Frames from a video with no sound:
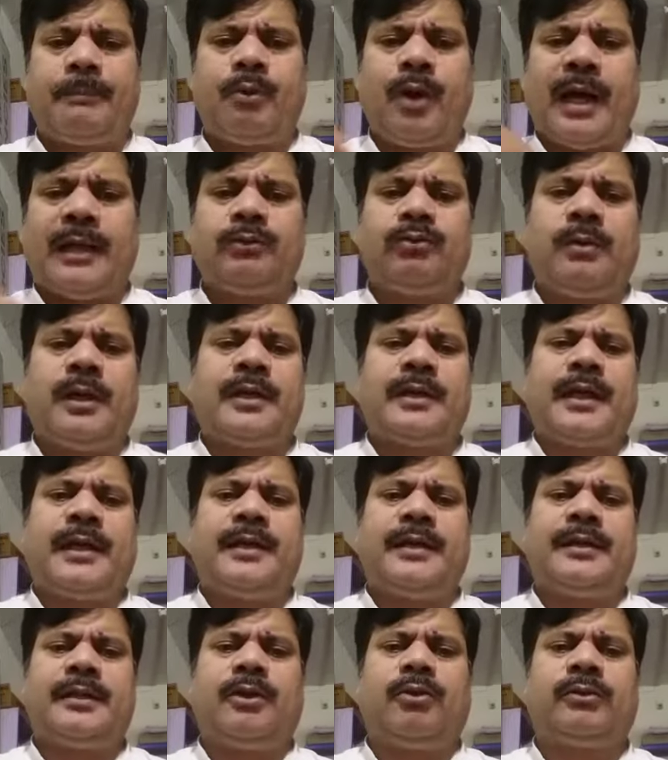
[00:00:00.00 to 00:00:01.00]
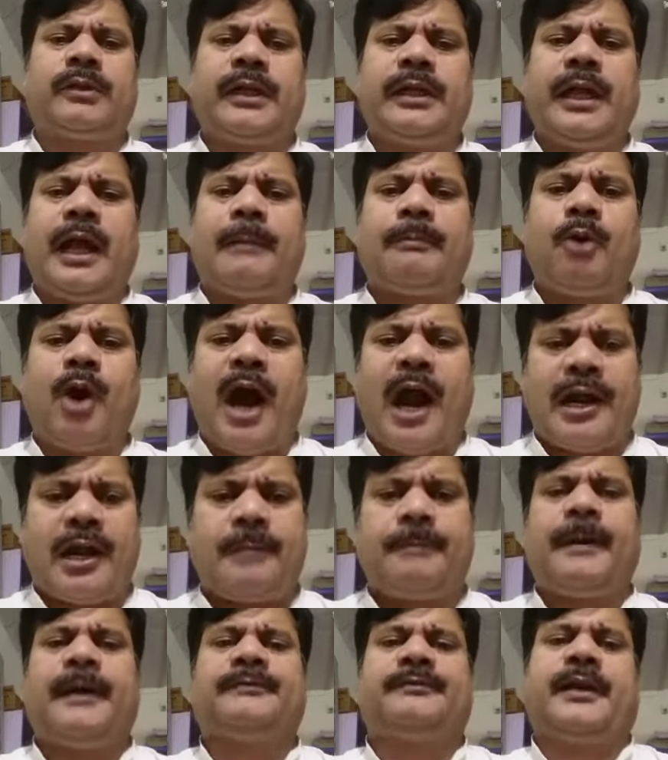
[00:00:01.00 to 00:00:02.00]
आपको आंदोलन करने की ज़रूरत नहीं आपको
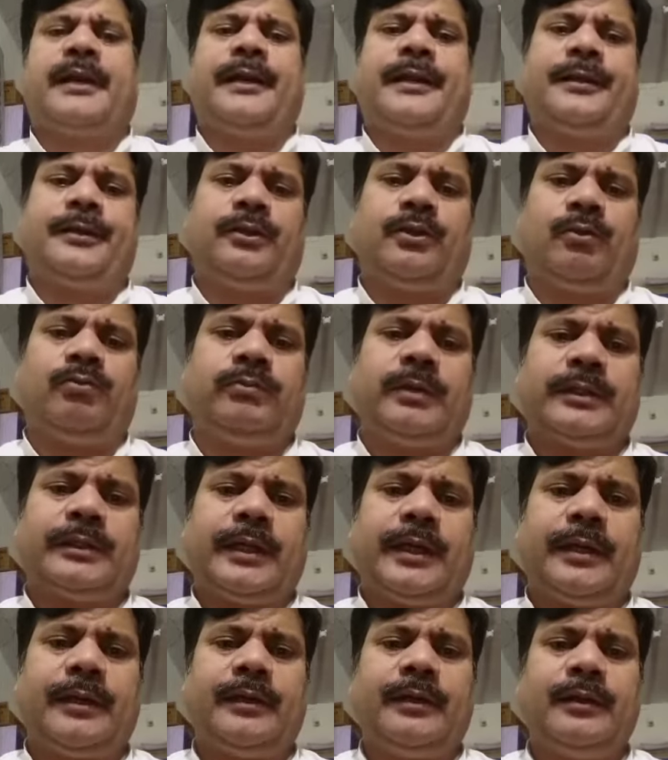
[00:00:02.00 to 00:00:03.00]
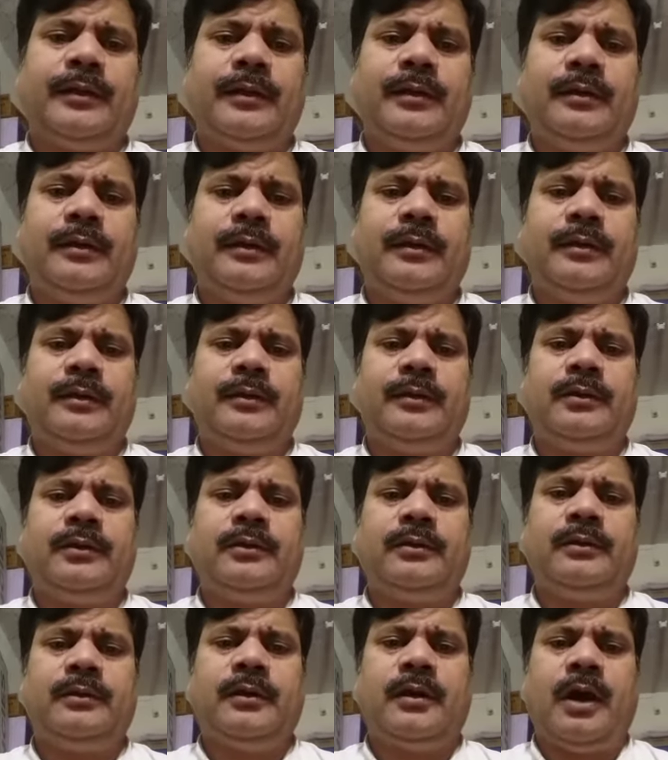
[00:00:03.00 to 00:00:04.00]
आर्डर पास करने की ज़रूरत है
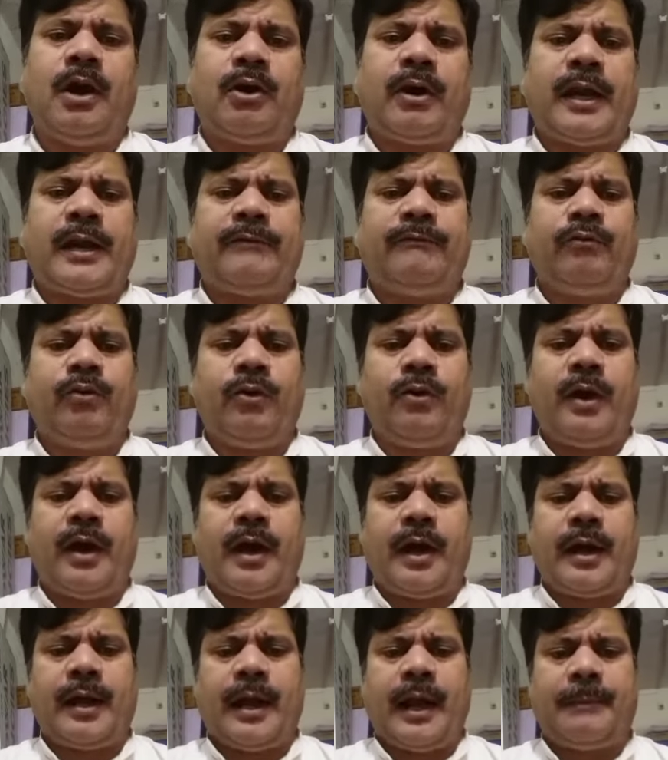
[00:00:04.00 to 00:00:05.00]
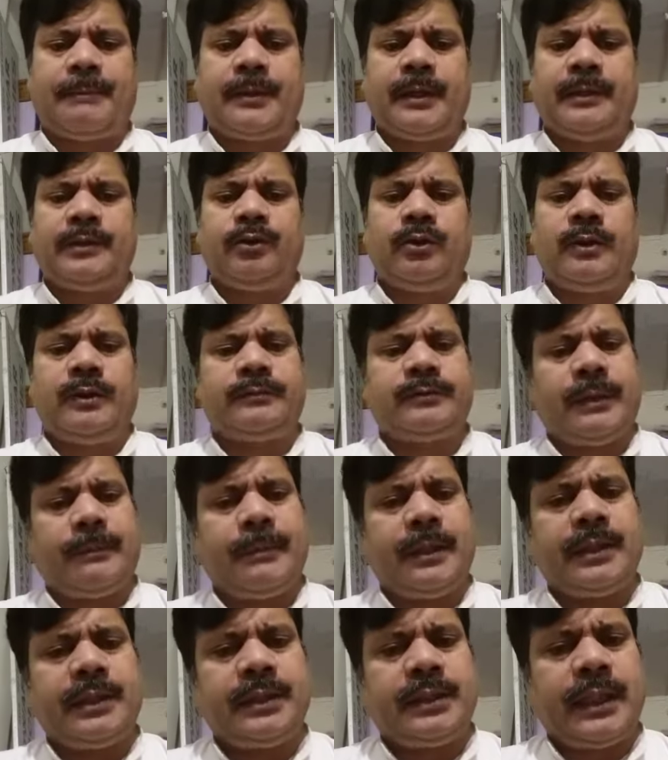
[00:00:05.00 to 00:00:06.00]
अगर वो अगर आपके जो
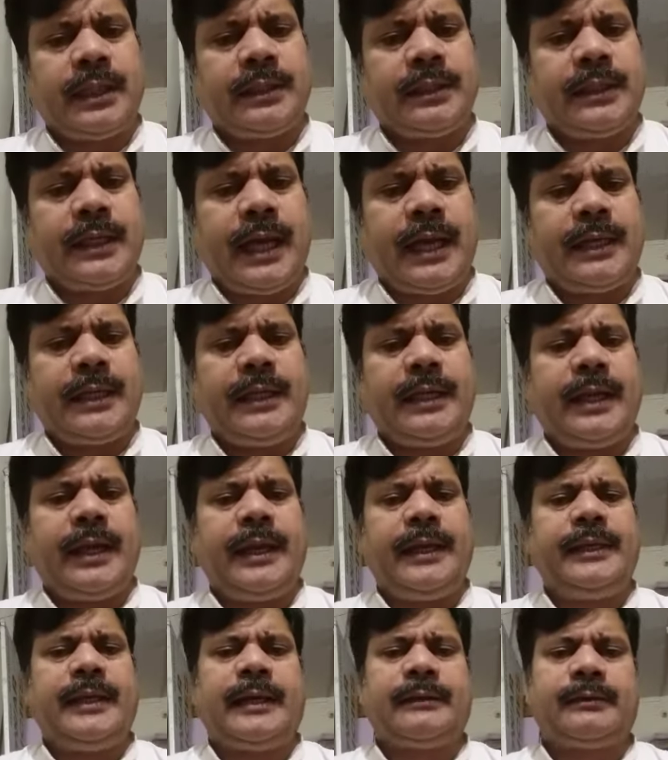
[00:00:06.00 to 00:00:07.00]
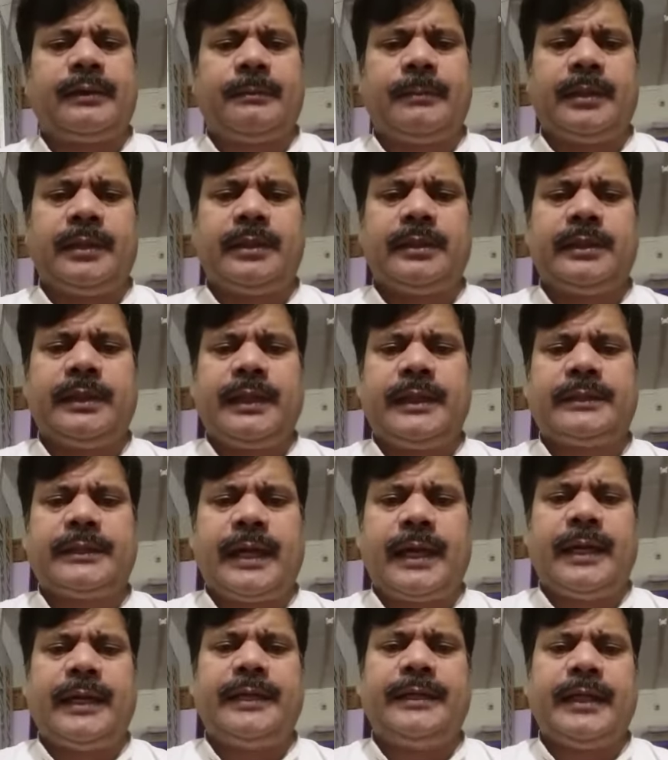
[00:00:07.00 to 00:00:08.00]
संबंधित अधिकारी हैं या संबंधित
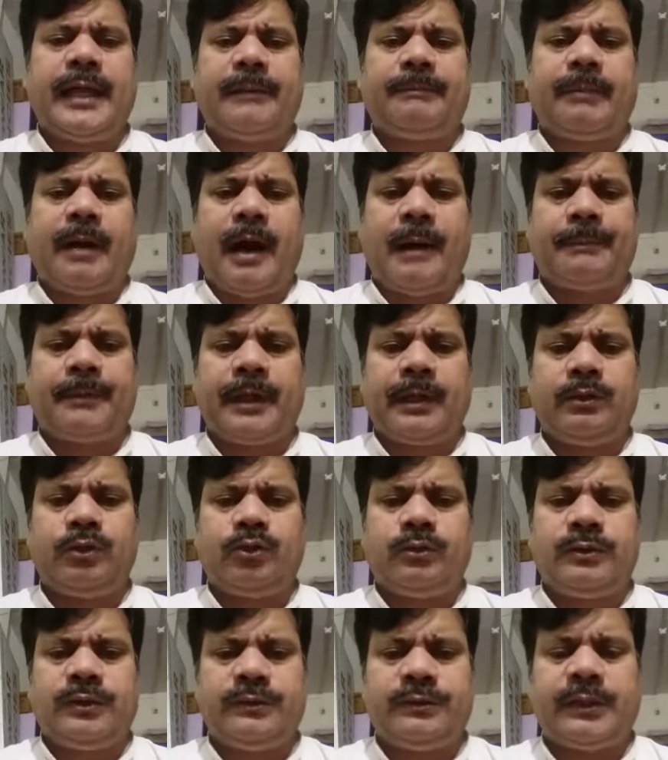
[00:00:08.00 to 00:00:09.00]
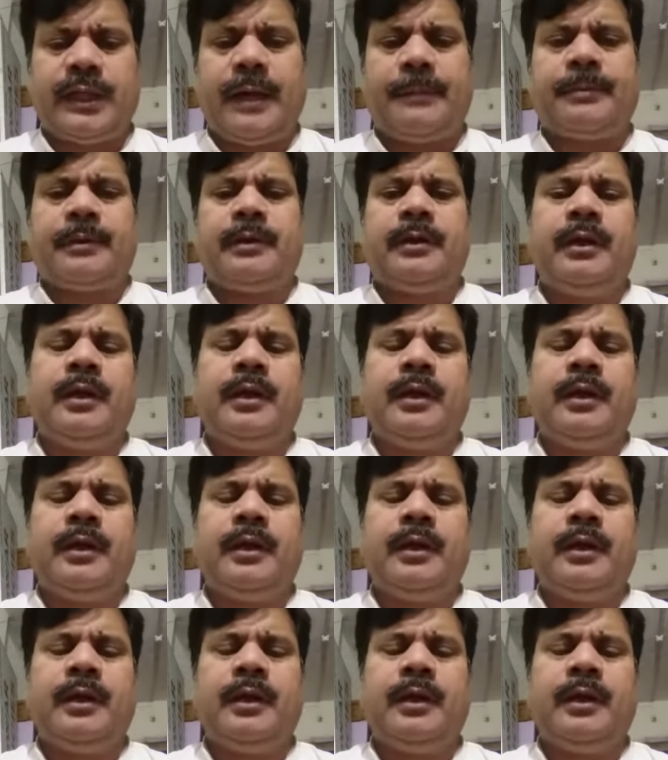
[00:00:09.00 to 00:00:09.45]
नेता हैं या आपके जो जिससे आप